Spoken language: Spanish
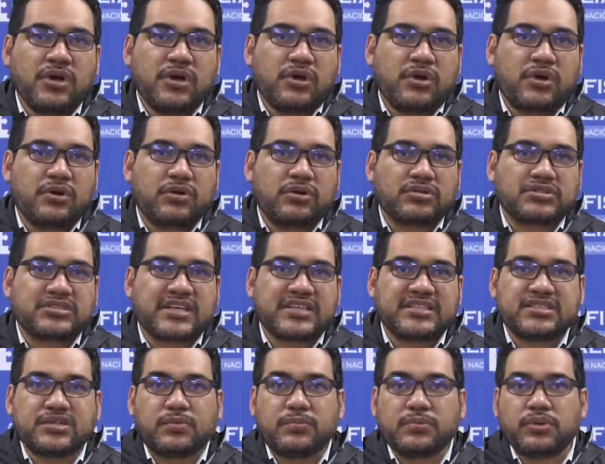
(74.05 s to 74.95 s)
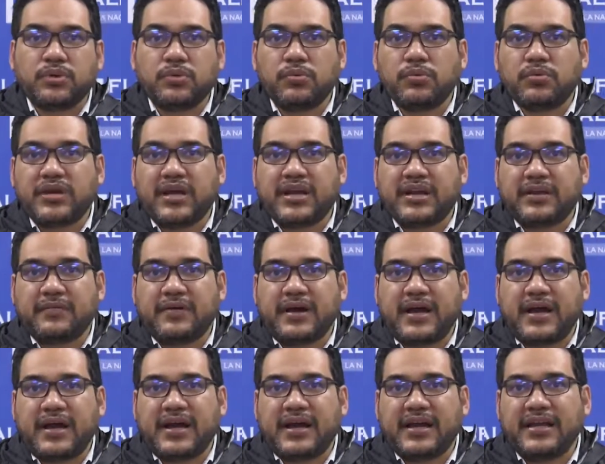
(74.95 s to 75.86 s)
con los que se obtuvo una
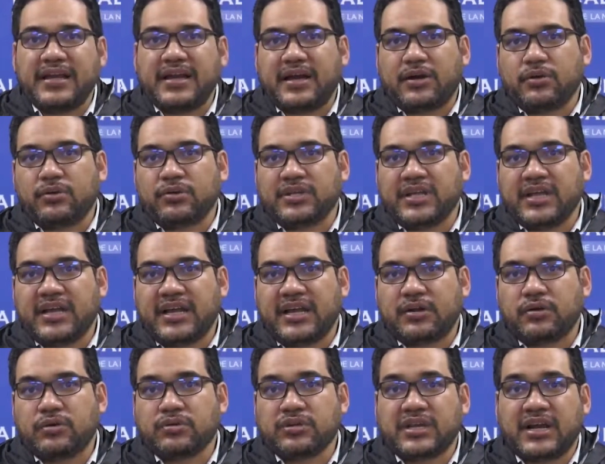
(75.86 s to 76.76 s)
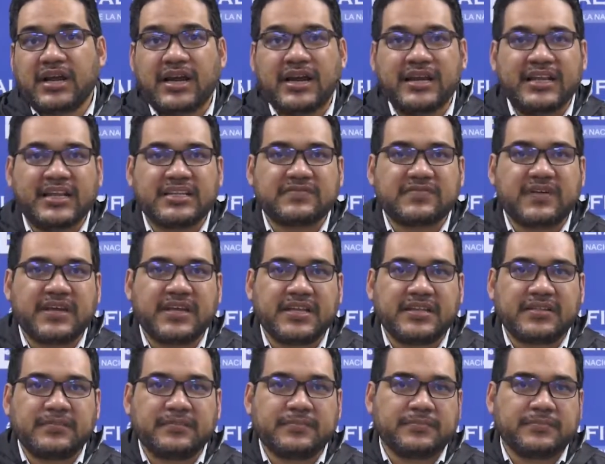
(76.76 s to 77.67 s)
rebaja en la condena contra alias Farid.